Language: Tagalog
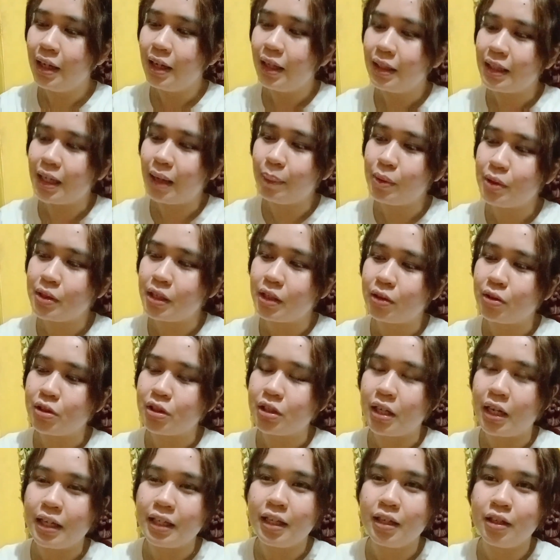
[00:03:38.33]
Tapos, ito
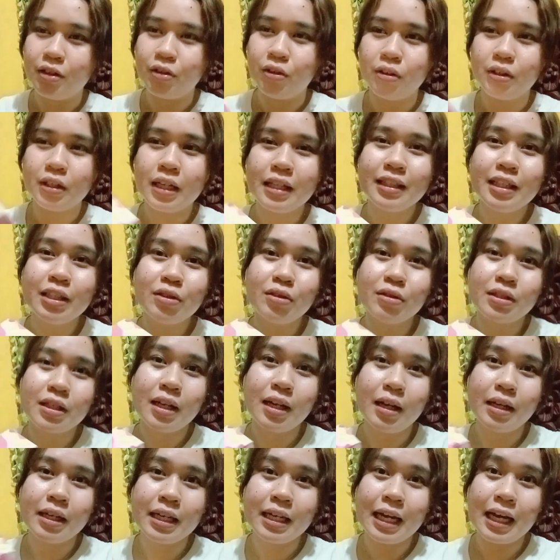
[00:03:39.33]
siya, ayan no, nandito
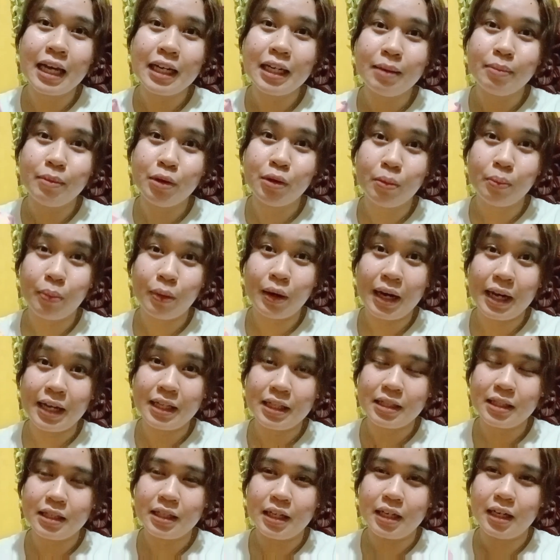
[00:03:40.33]
sa ilalim yung
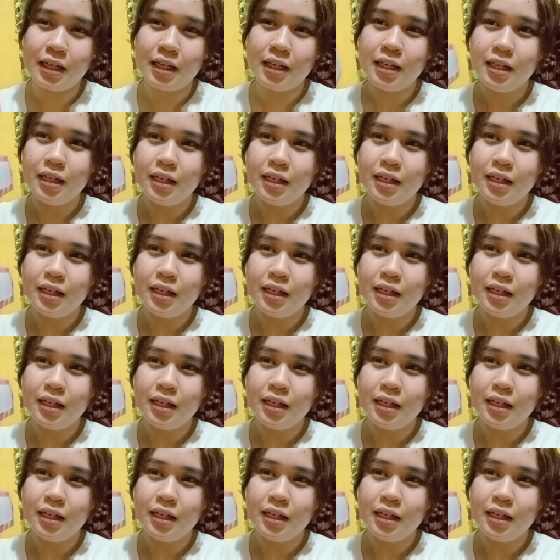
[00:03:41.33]
price niya.